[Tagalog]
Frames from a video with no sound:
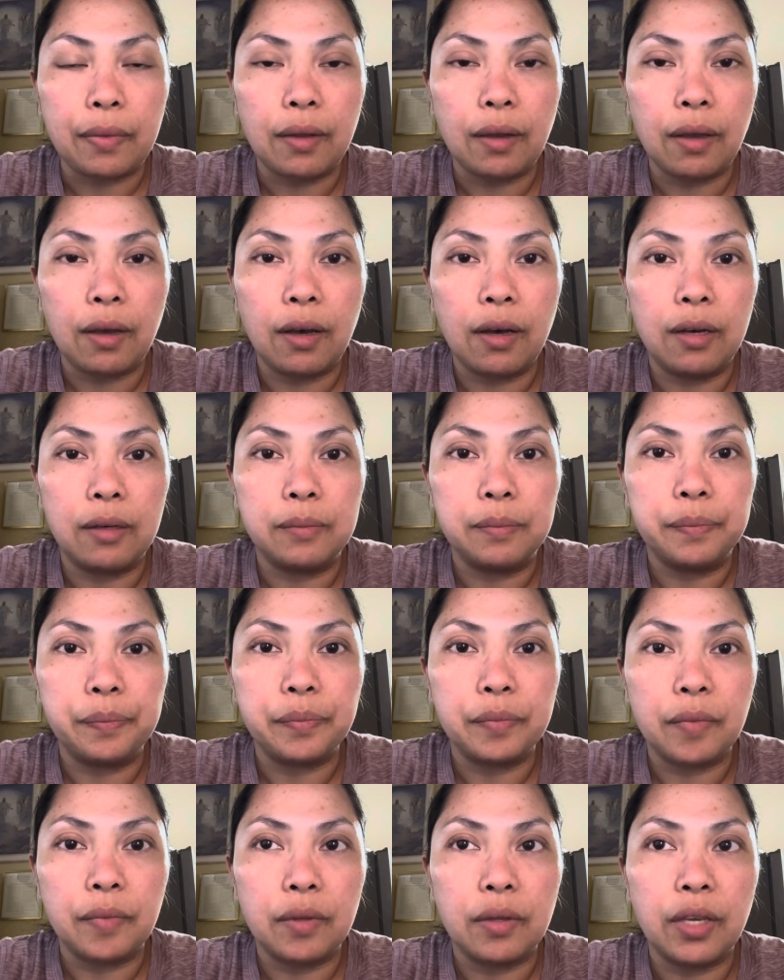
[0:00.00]
um,
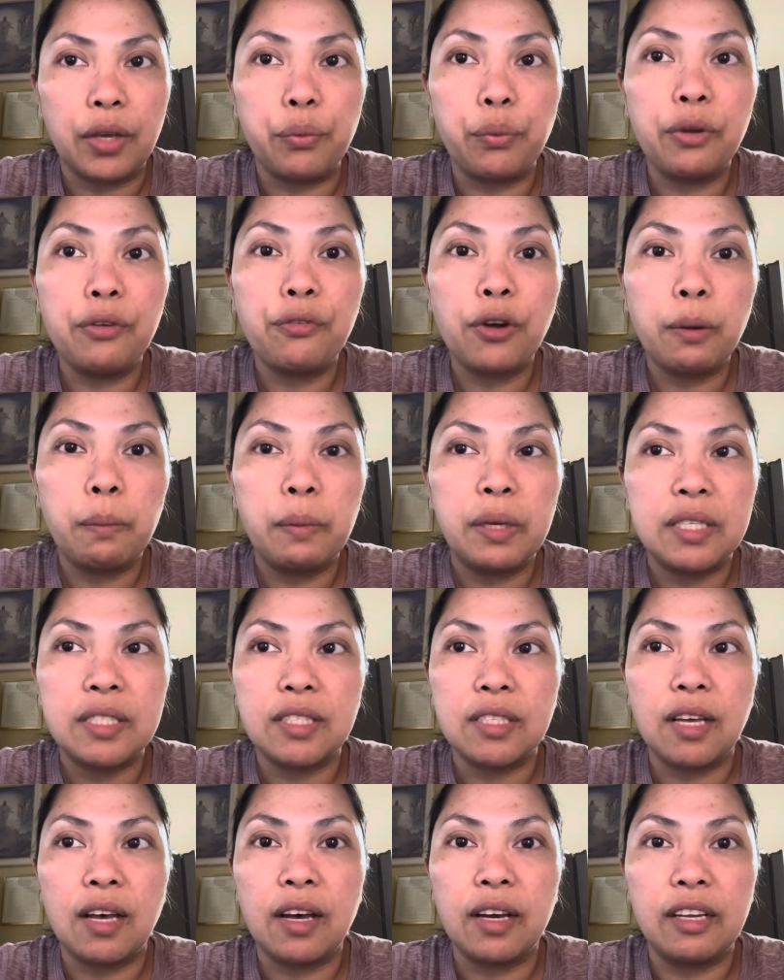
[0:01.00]
gi-refer me
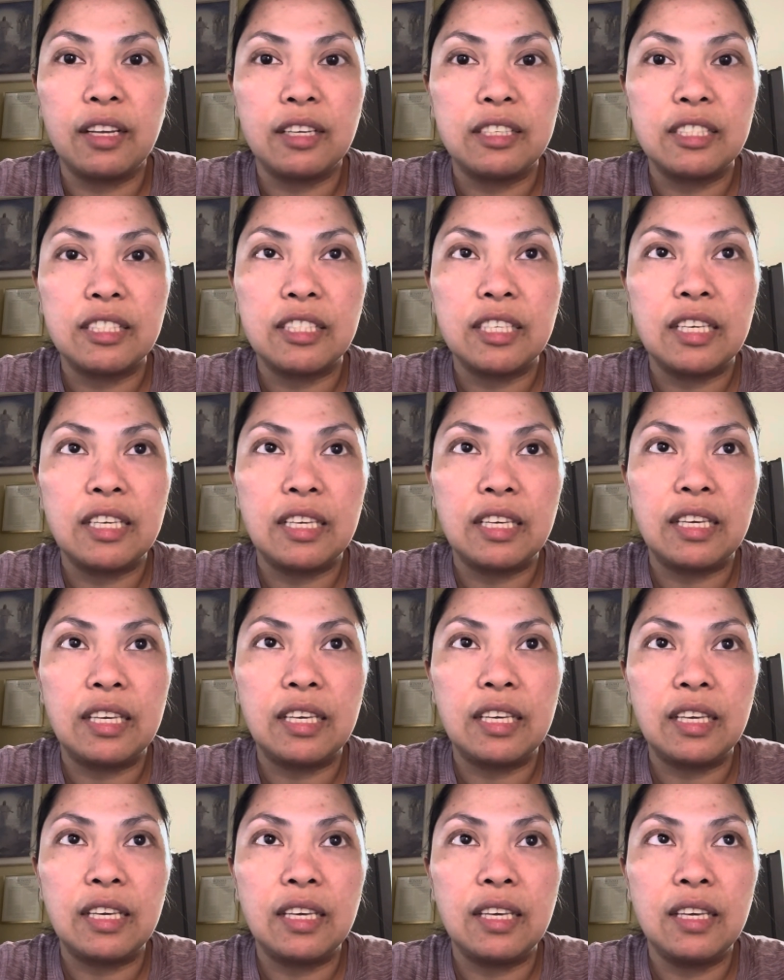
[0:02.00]
sa kanang
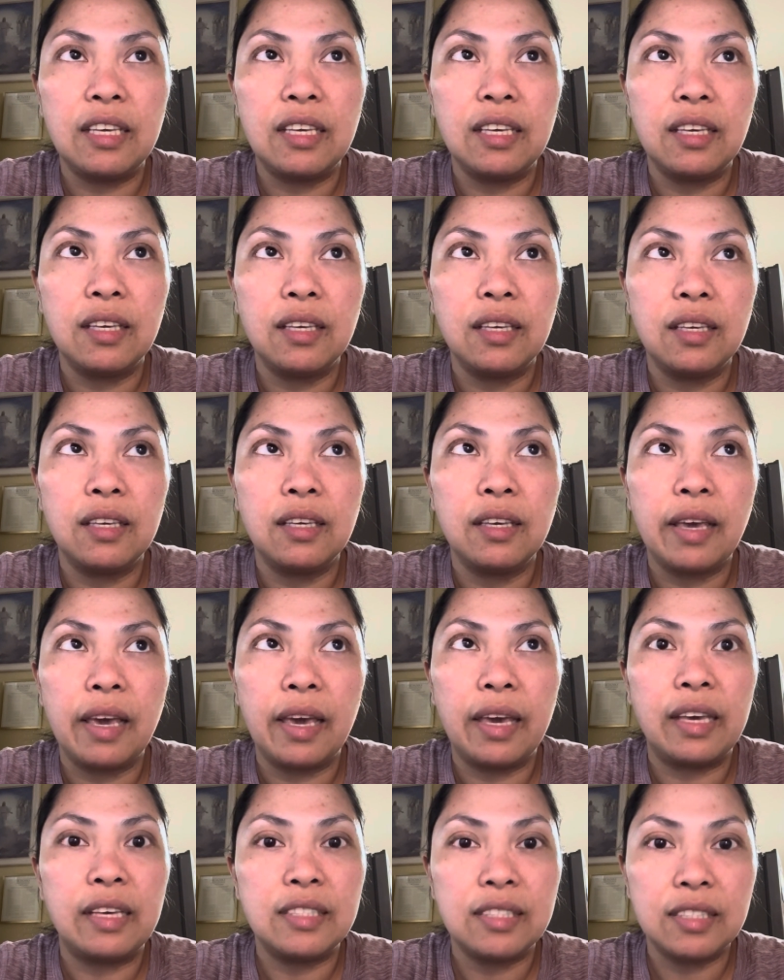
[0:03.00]

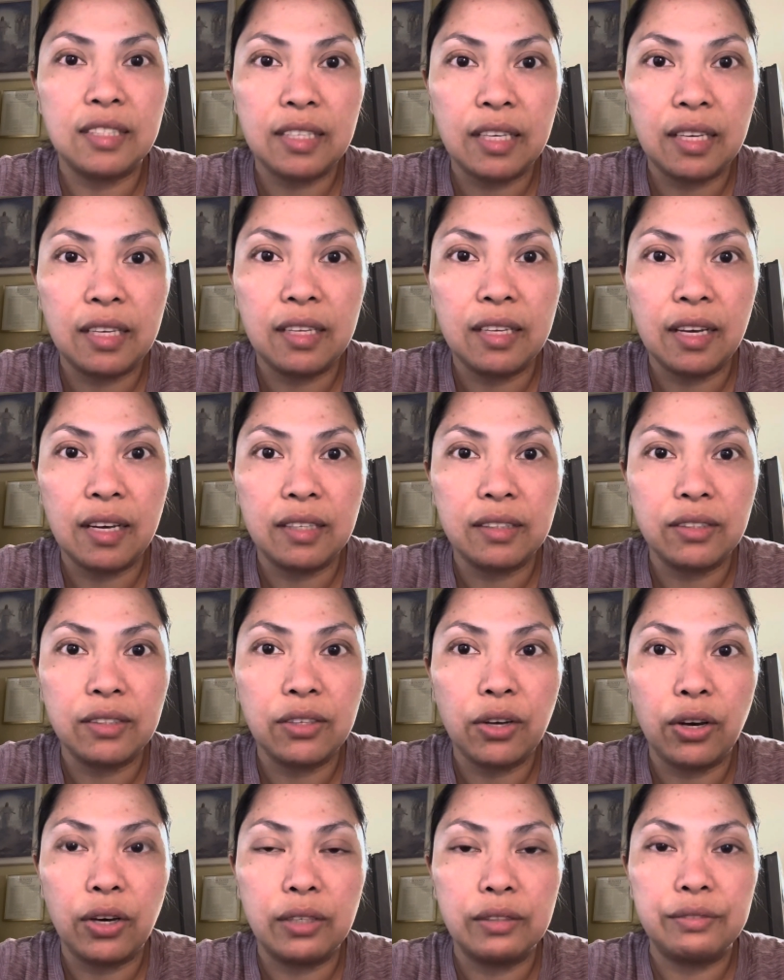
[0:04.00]

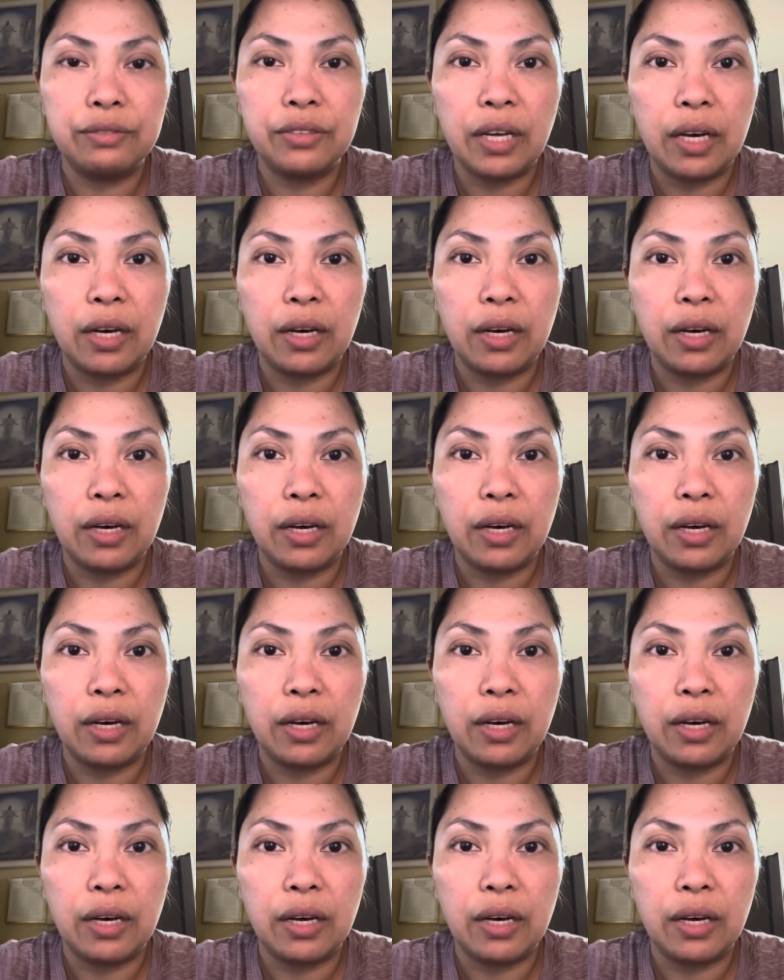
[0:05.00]
CEAC.gov nga